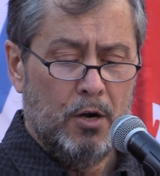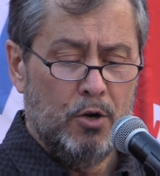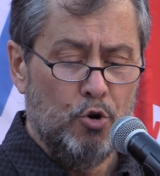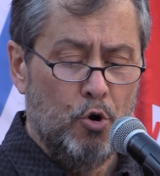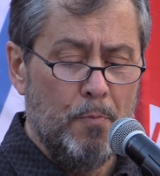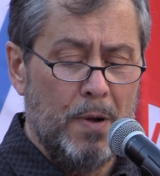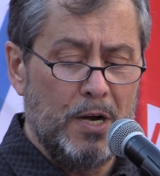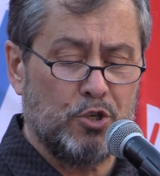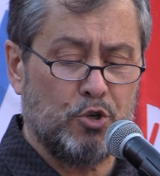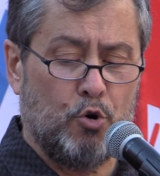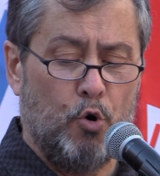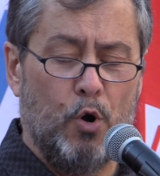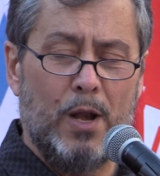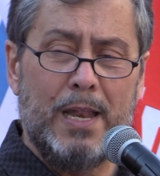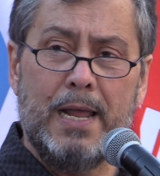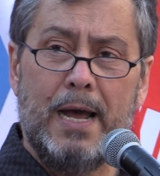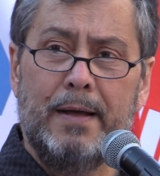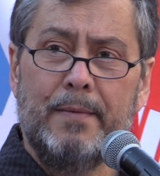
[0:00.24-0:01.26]
numa
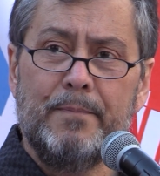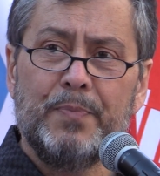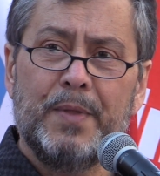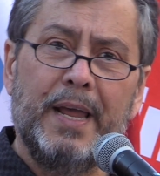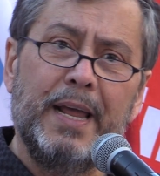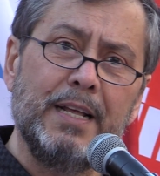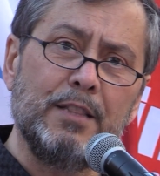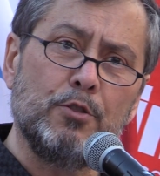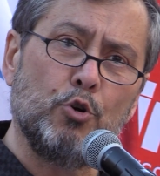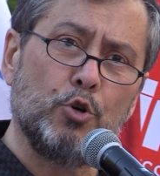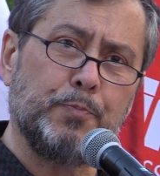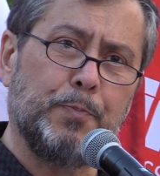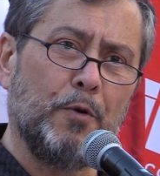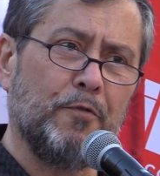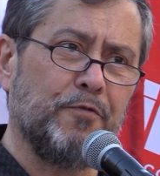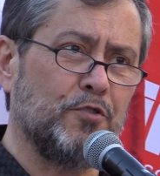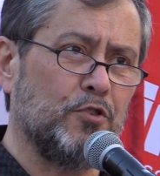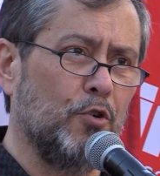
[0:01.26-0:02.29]
escolha entre os
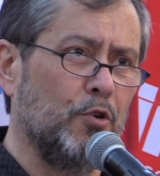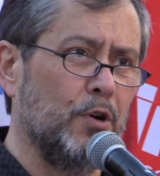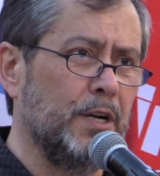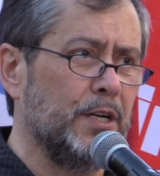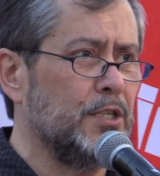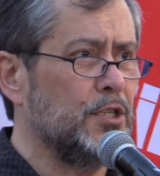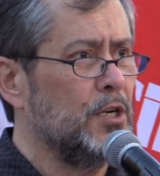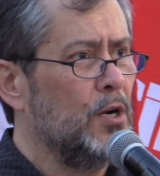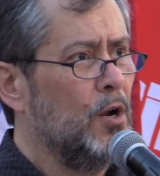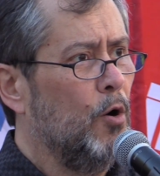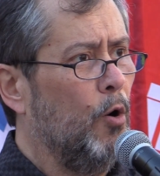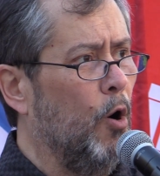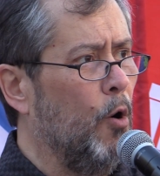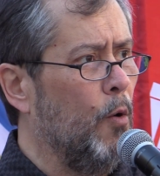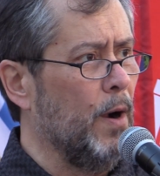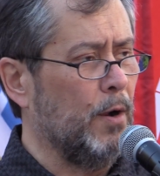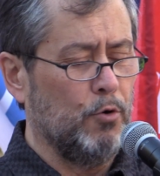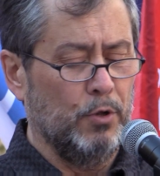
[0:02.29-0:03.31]
professores
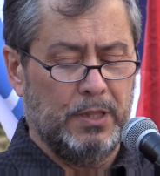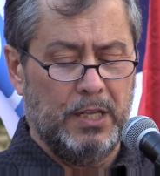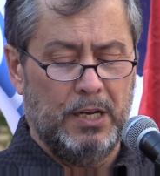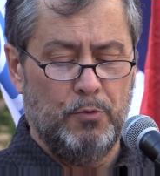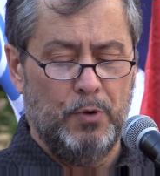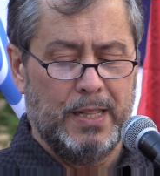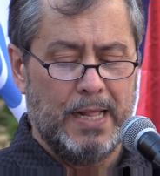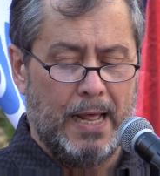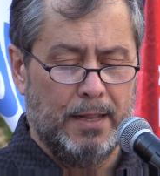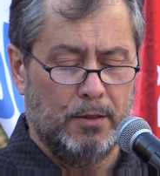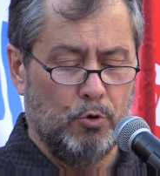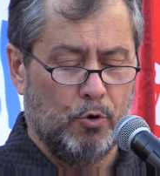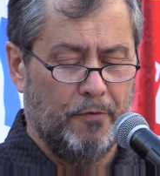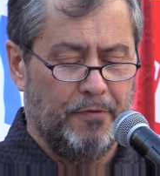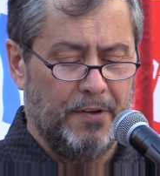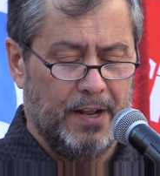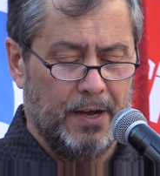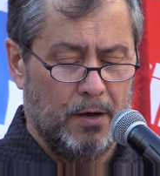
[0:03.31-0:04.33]
ou a continuidade do
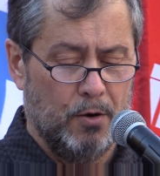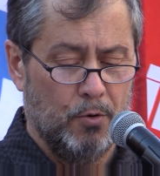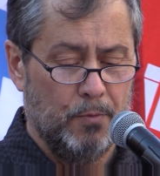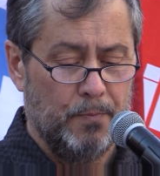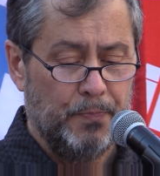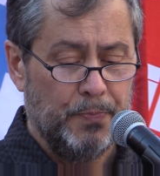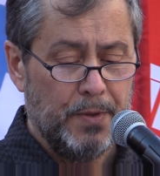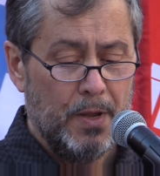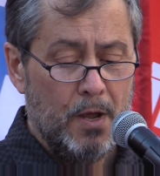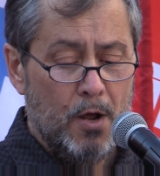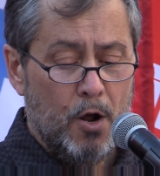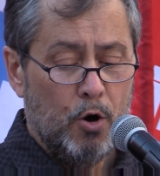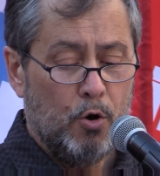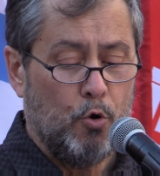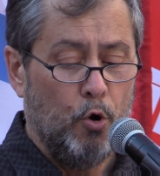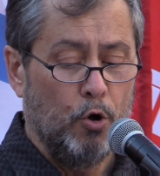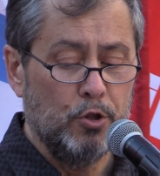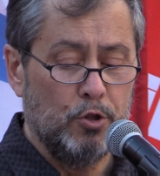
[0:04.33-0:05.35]
governo.
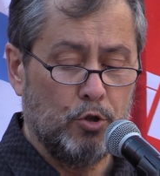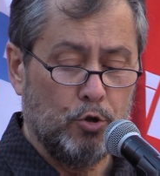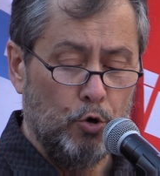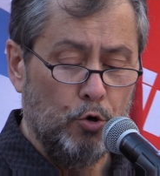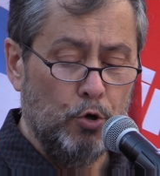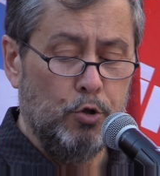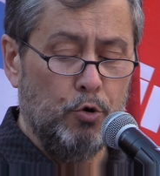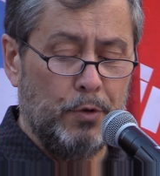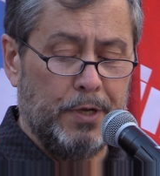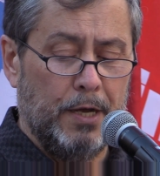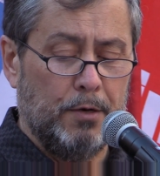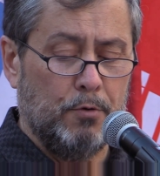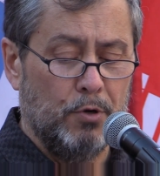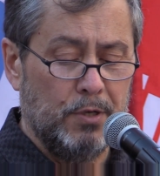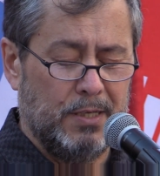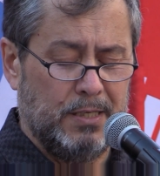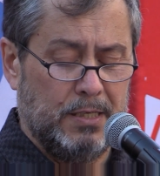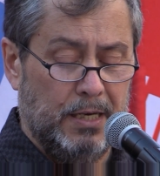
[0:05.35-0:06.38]
Com tudo o que
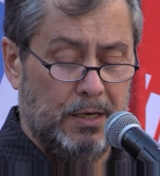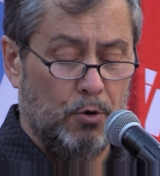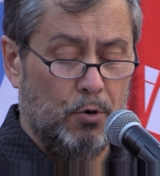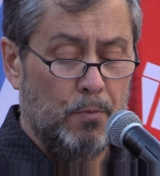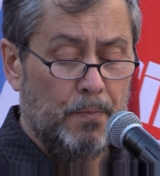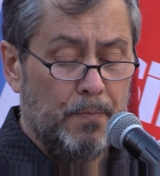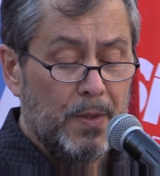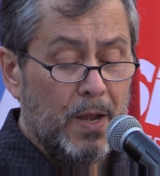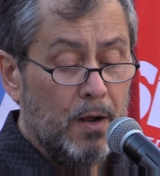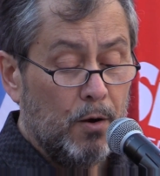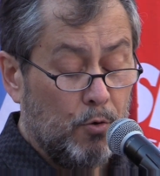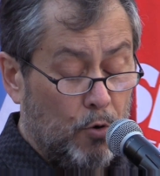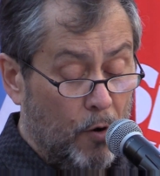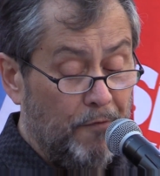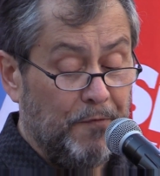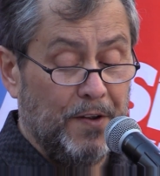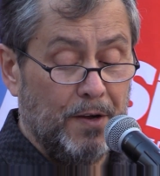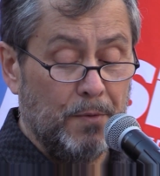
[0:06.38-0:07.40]
aconteceu,
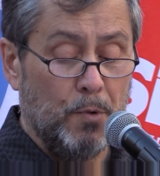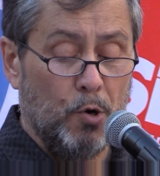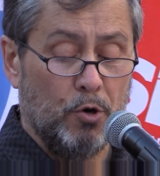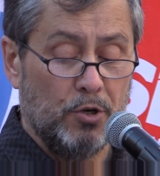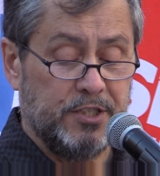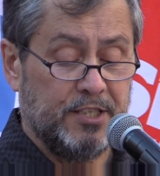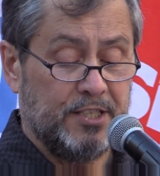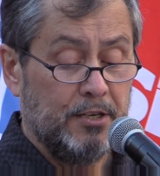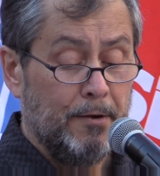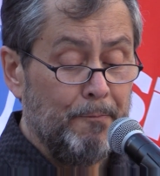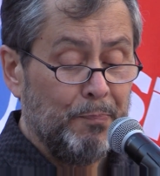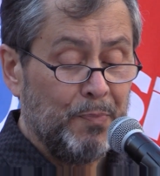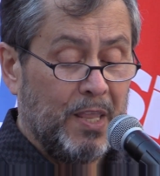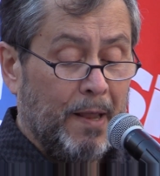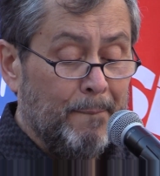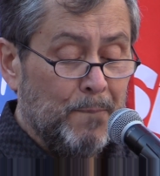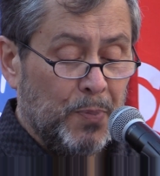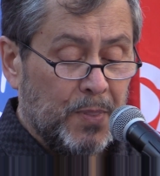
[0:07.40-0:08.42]
confirmou-se
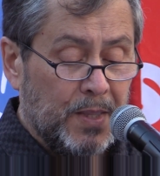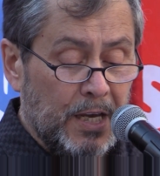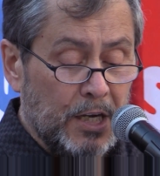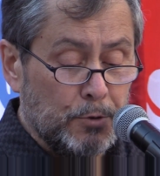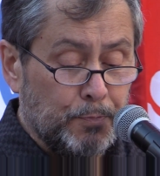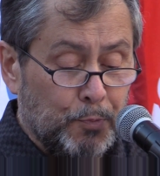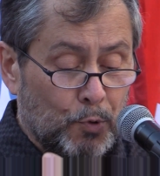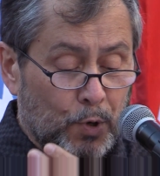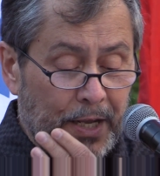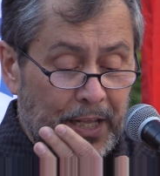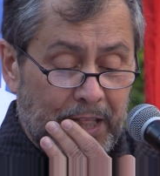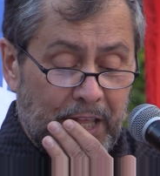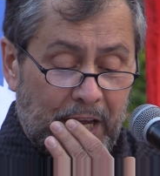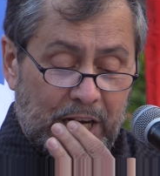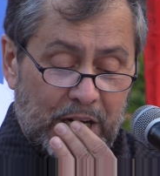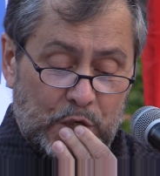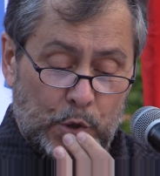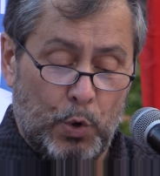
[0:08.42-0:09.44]
que as
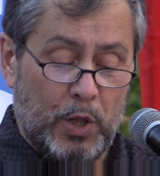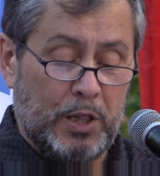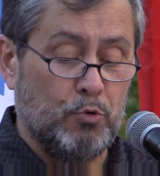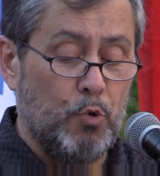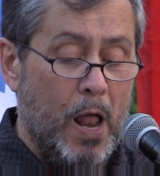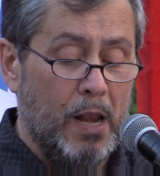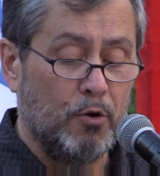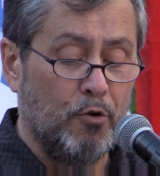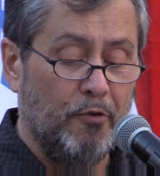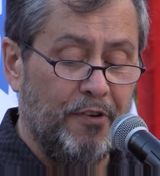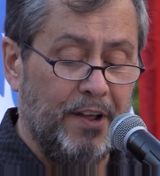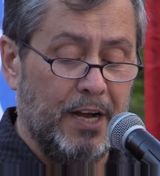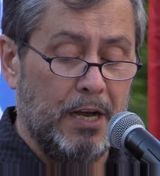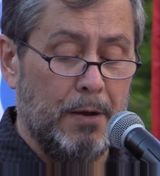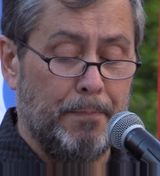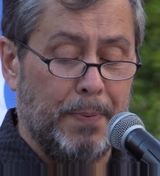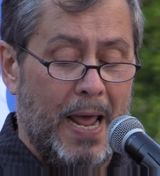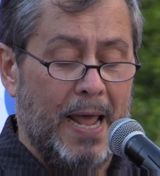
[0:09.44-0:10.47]
políticas do atual
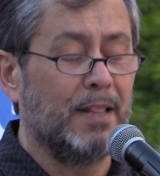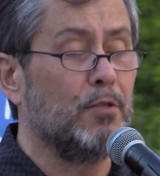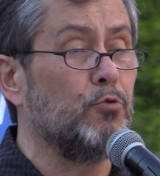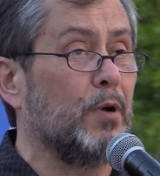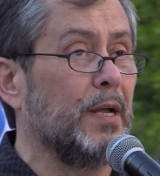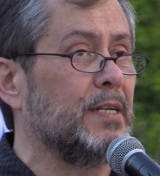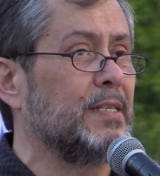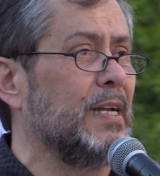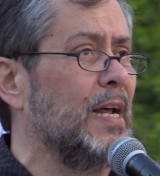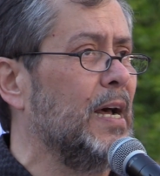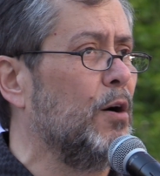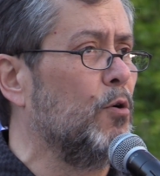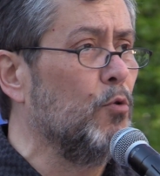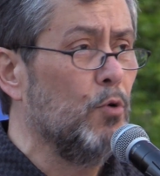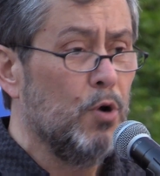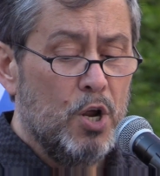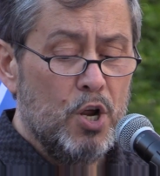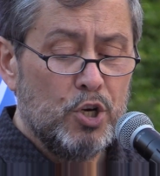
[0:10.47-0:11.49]
governo para a
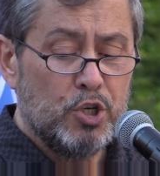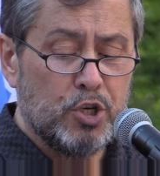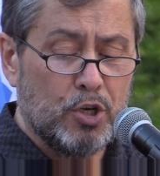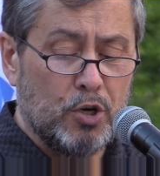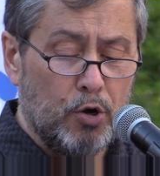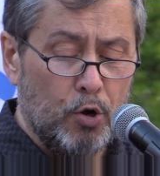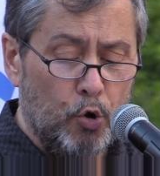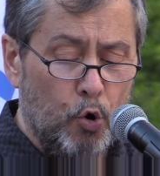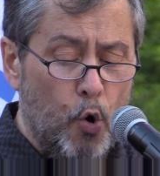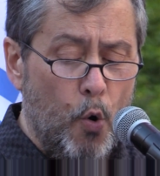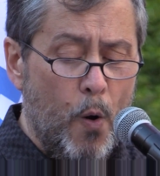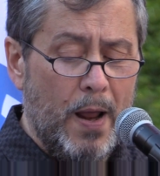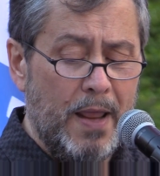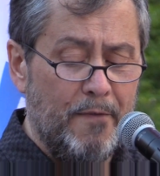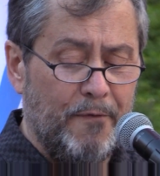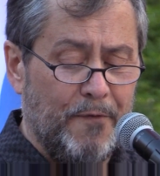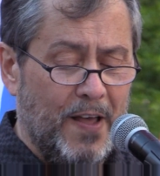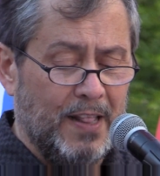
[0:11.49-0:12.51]
educação
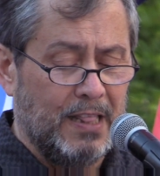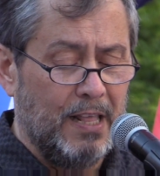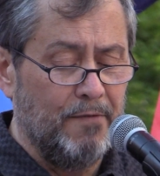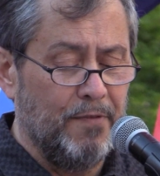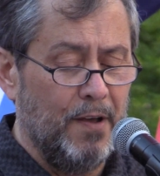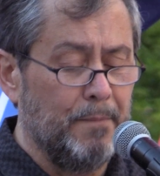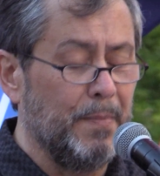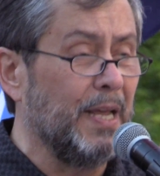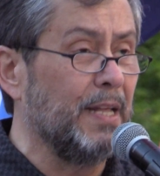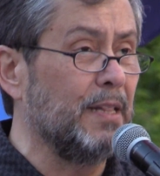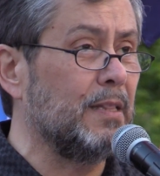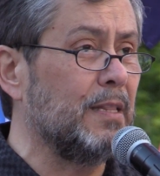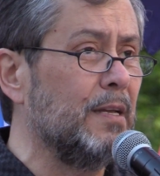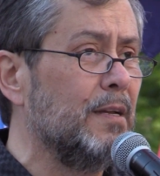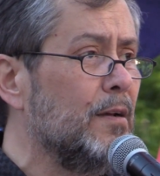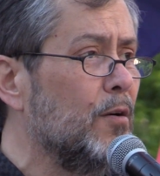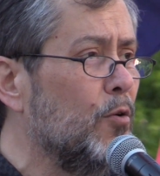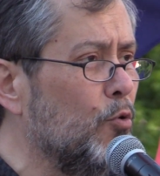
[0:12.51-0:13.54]
excluem
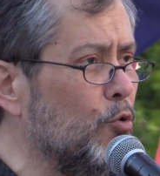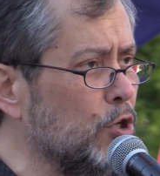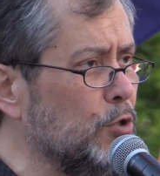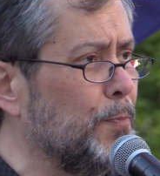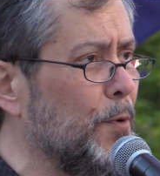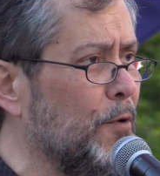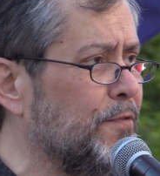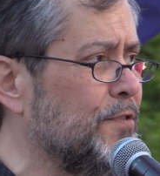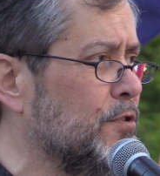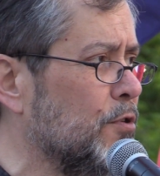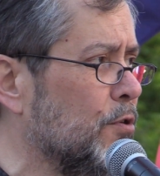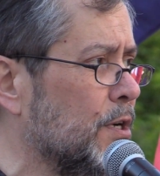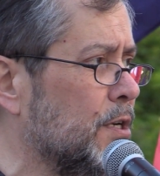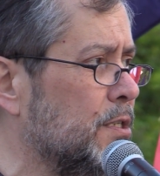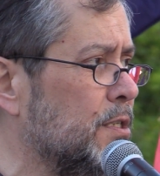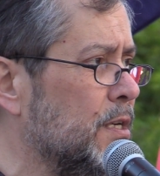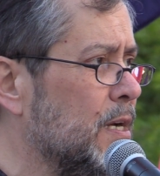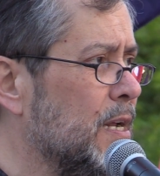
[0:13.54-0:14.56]
efetivamente os
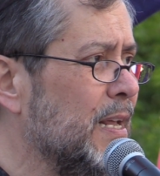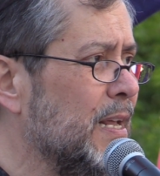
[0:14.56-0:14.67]
professores.